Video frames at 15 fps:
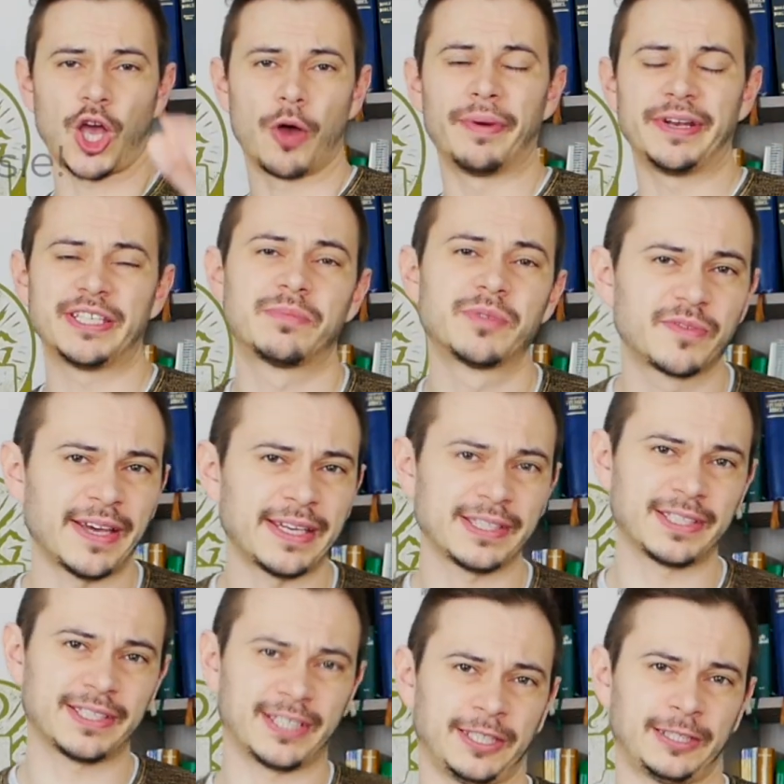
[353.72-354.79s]
Und bei diesem zweiten
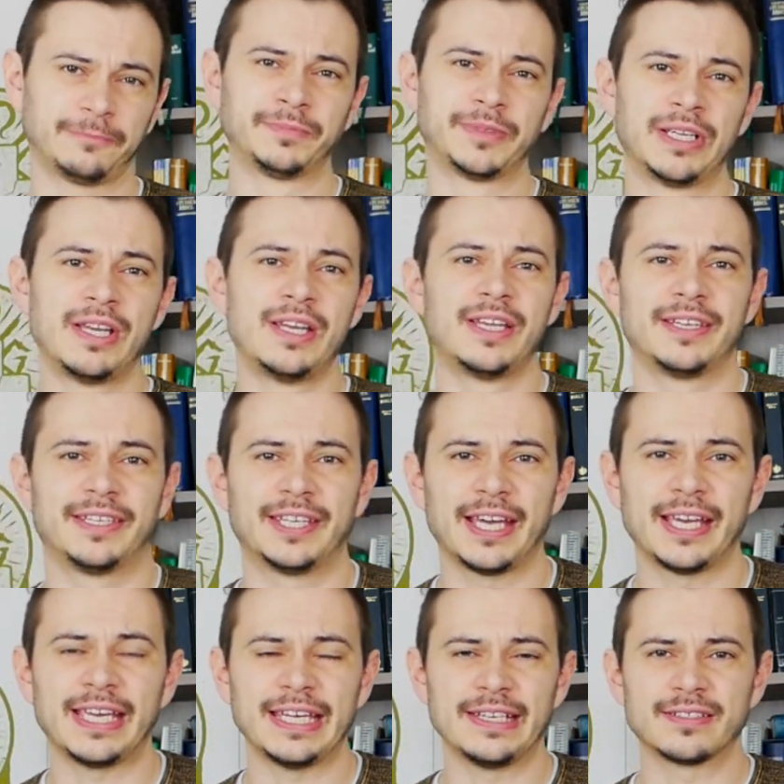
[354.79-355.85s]
Gedanken
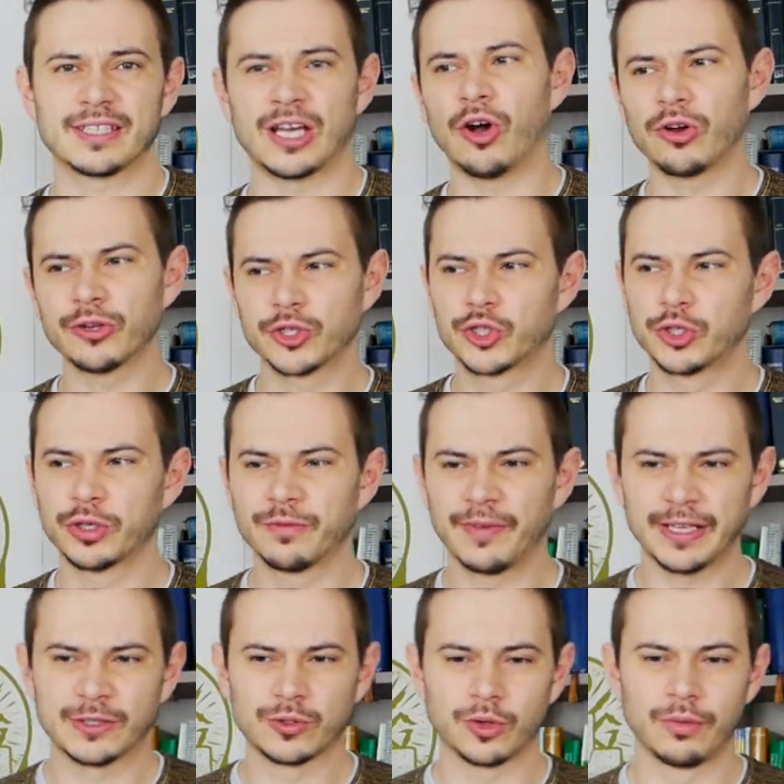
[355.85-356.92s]
da geht es auch ein Stück
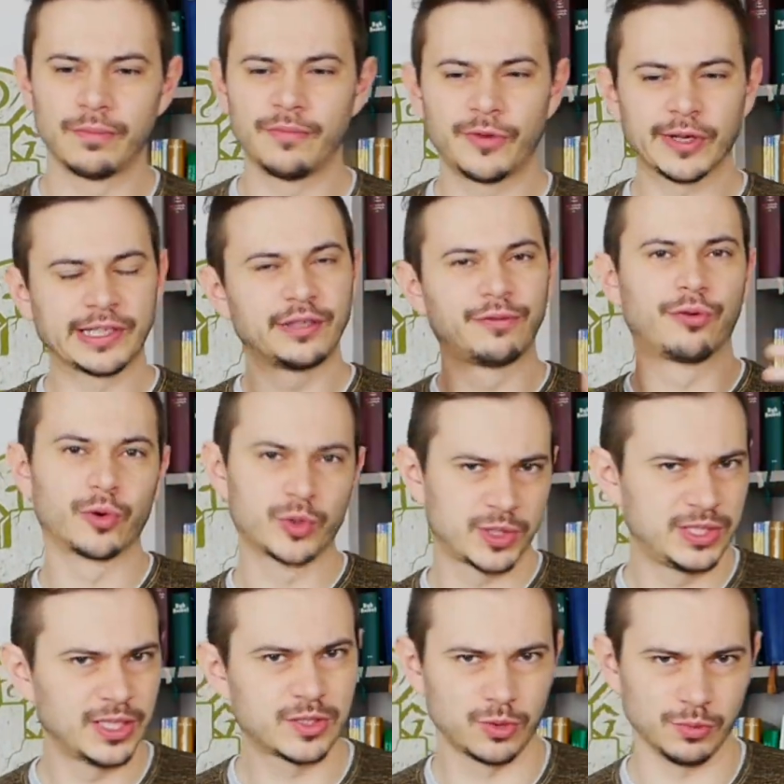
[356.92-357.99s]
weit darum, wirklich
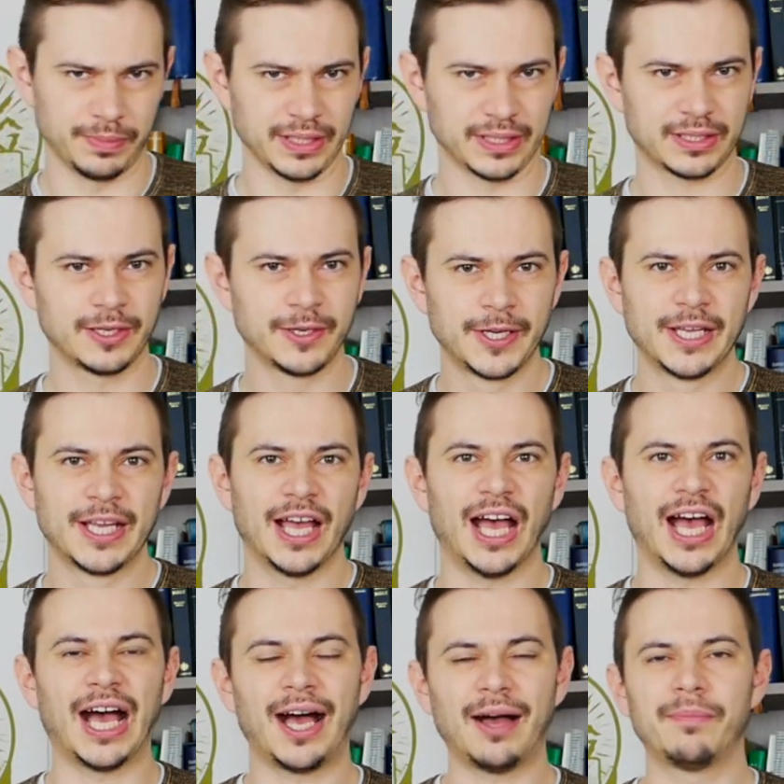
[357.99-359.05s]
fokussiert zu beten, ne?
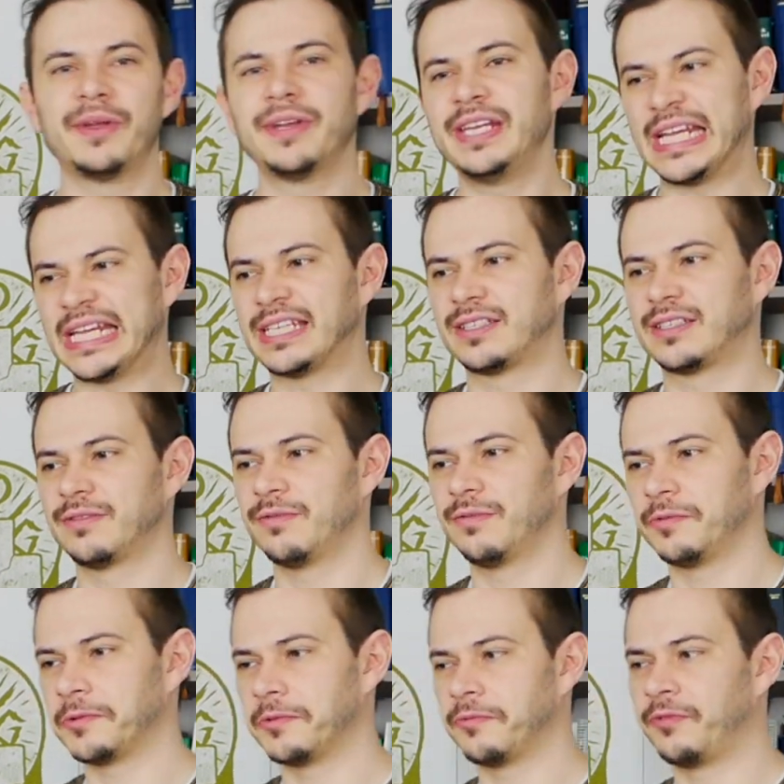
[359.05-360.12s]
aber nicht,
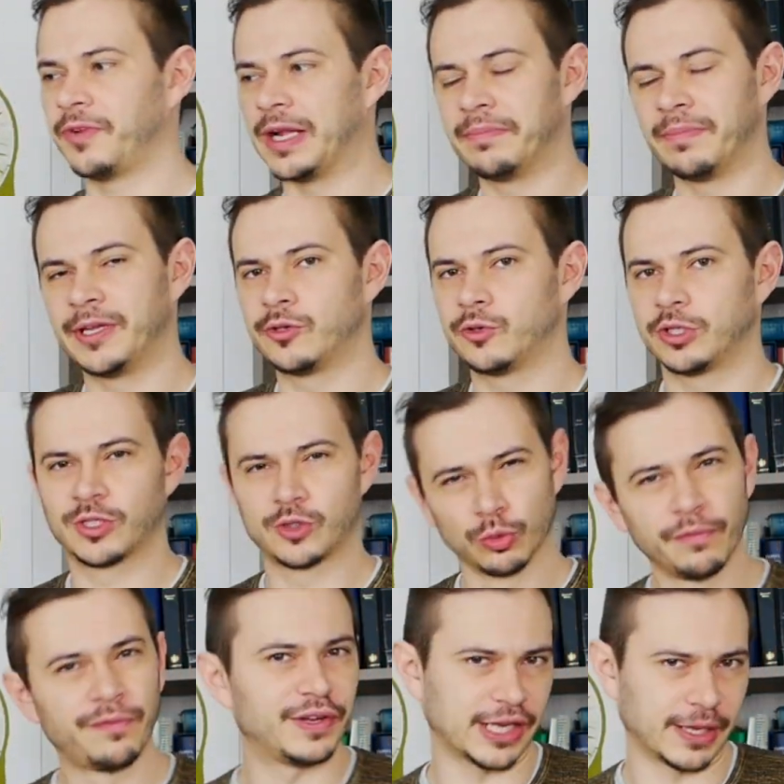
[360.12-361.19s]
weil man durch das
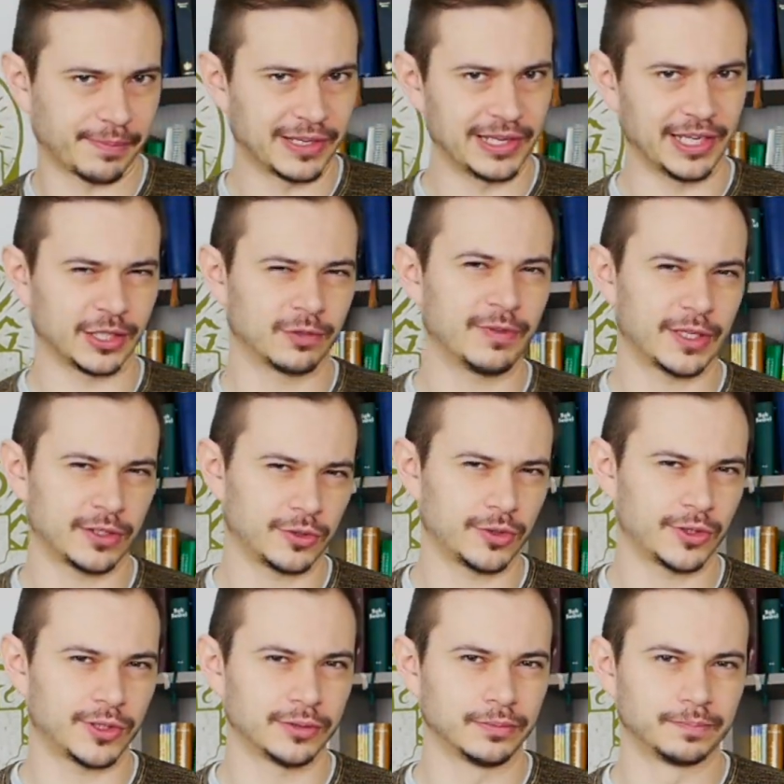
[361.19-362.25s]
Umfeld abgelenkt werden
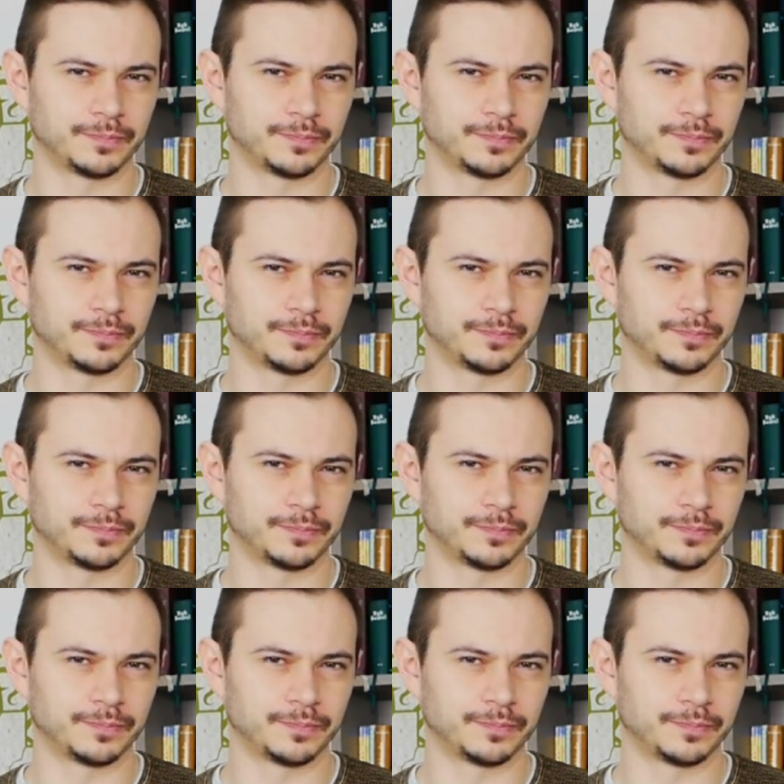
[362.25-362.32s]
könnte,